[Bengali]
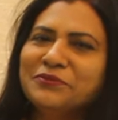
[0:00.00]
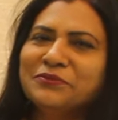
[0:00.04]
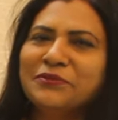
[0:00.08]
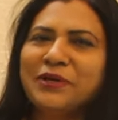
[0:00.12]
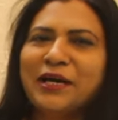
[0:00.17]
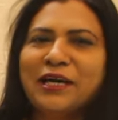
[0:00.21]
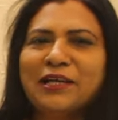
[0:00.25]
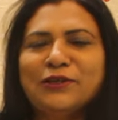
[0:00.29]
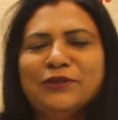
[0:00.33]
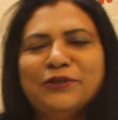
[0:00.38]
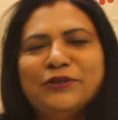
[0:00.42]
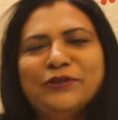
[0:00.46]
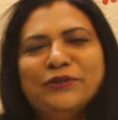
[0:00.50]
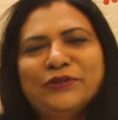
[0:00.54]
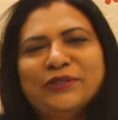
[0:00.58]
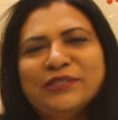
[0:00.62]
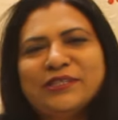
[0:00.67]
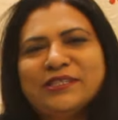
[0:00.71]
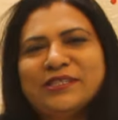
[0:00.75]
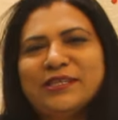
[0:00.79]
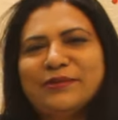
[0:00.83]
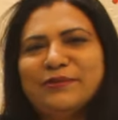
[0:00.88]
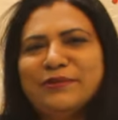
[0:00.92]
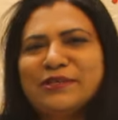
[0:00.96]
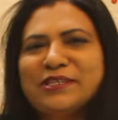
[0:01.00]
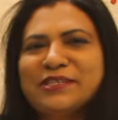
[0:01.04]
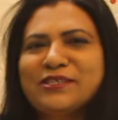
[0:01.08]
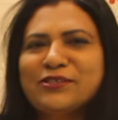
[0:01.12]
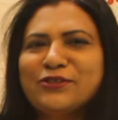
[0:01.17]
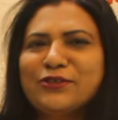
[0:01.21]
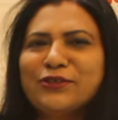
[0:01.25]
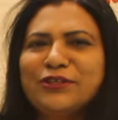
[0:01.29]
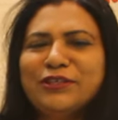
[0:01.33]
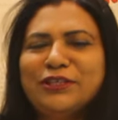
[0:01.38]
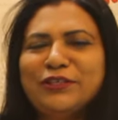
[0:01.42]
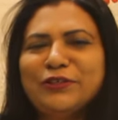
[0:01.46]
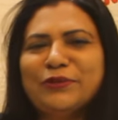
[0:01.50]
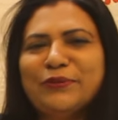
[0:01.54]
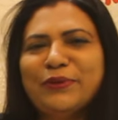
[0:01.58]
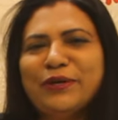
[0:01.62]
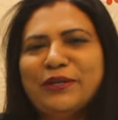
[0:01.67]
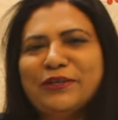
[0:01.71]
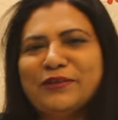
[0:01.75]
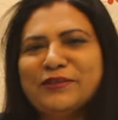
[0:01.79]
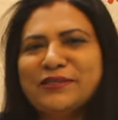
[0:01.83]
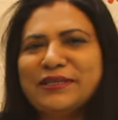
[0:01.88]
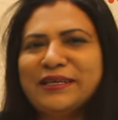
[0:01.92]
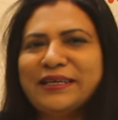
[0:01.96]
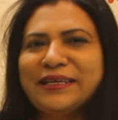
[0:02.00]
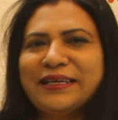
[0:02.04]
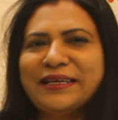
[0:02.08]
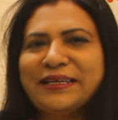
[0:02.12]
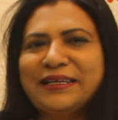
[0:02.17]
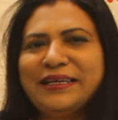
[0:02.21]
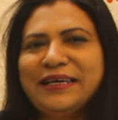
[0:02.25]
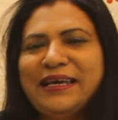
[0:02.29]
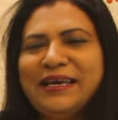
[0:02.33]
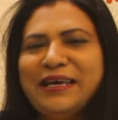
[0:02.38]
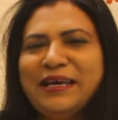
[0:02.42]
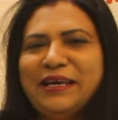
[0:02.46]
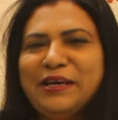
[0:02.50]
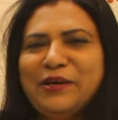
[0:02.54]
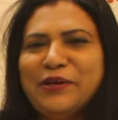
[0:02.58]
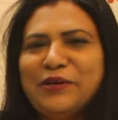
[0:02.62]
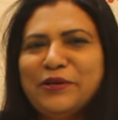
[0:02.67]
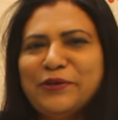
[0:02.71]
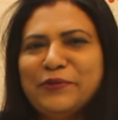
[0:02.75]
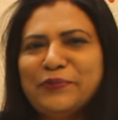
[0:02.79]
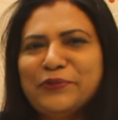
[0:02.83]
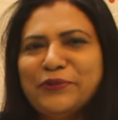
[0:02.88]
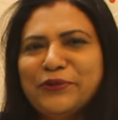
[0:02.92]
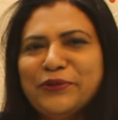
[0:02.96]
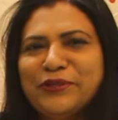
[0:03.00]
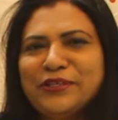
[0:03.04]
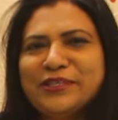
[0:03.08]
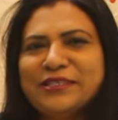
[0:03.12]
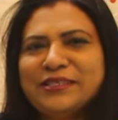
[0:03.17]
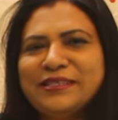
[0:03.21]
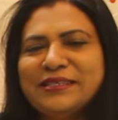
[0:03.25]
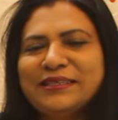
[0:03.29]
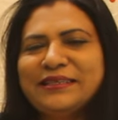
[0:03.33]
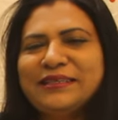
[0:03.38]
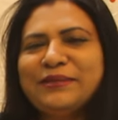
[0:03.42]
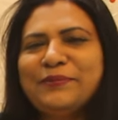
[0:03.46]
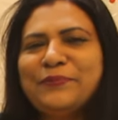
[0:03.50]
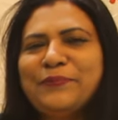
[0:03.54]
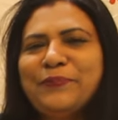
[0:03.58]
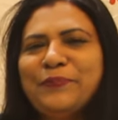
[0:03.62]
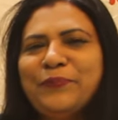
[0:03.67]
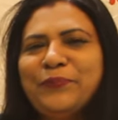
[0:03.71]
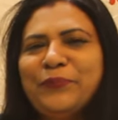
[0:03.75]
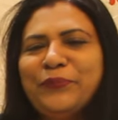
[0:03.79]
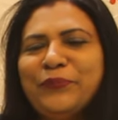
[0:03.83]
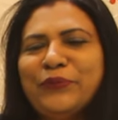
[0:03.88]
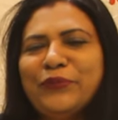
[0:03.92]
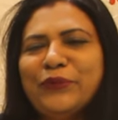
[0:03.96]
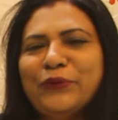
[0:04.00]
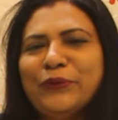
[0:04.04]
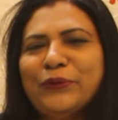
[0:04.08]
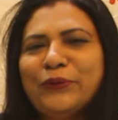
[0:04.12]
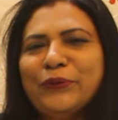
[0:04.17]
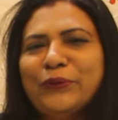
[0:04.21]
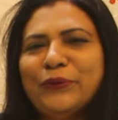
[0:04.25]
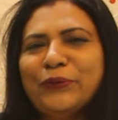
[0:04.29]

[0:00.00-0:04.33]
ভালোই হয়েছে এবার স্টলটিও ভালো জায়গায় পড়েছে তো